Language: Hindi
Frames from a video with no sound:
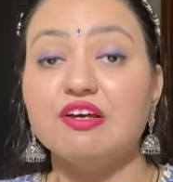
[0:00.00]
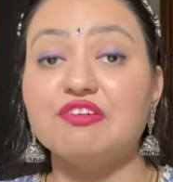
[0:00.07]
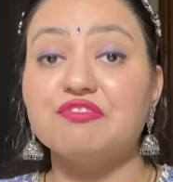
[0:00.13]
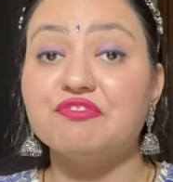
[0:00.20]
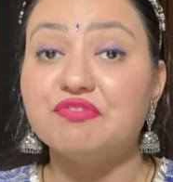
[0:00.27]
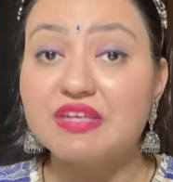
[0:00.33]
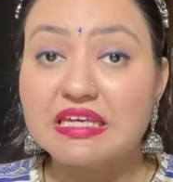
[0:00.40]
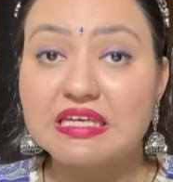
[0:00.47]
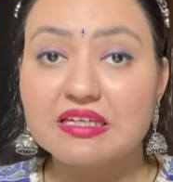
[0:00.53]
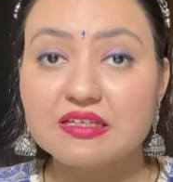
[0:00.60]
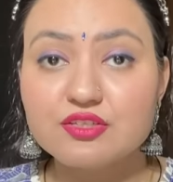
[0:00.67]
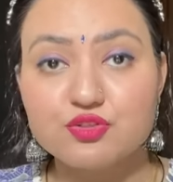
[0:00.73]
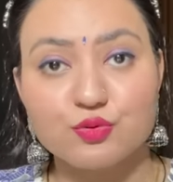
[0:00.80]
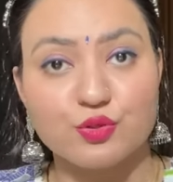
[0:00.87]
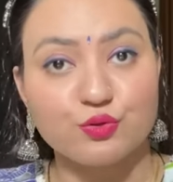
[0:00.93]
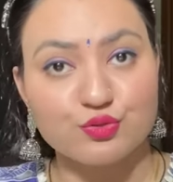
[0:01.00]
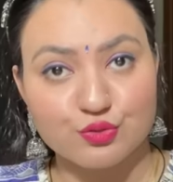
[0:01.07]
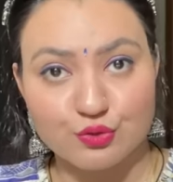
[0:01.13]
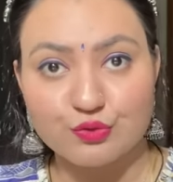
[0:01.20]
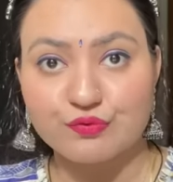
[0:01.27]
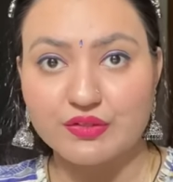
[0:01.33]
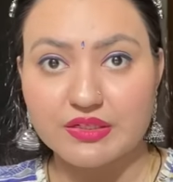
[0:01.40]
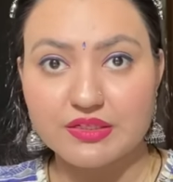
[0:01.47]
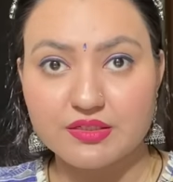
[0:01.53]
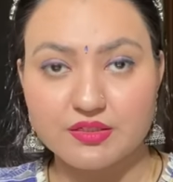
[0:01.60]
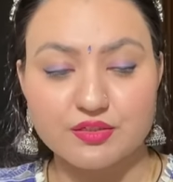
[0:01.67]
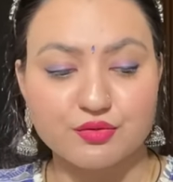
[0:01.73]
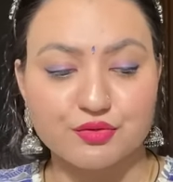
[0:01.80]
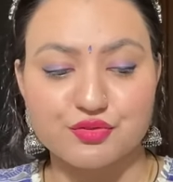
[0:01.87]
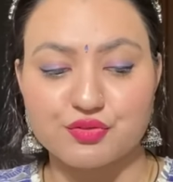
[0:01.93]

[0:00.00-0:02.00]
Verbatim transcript: वीगन जो जो लोग वीगन टर्न हो